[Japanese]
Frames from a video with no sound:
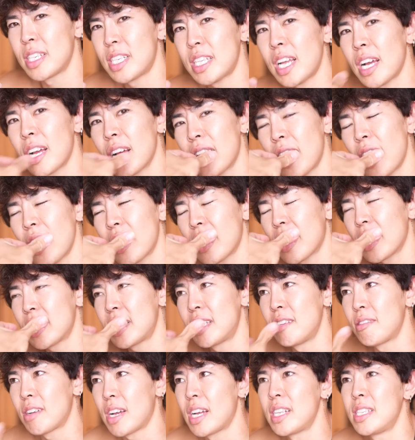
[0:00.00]
下がカッカし
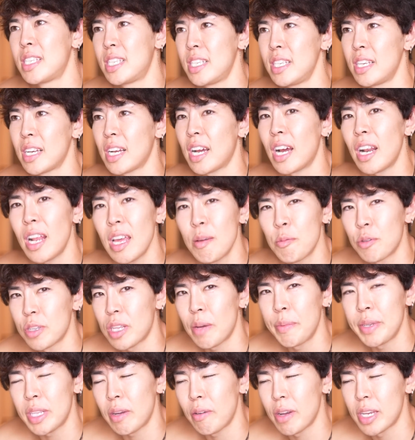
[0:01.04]
てる感じ辛いもん
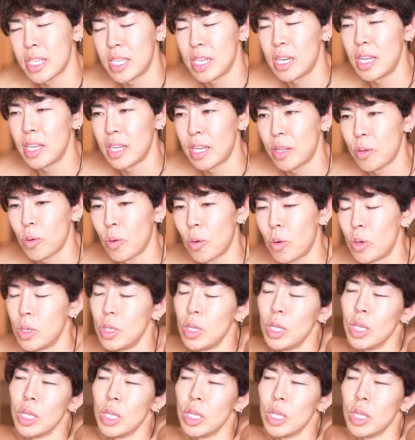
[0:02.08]
食べたわけじゃないけど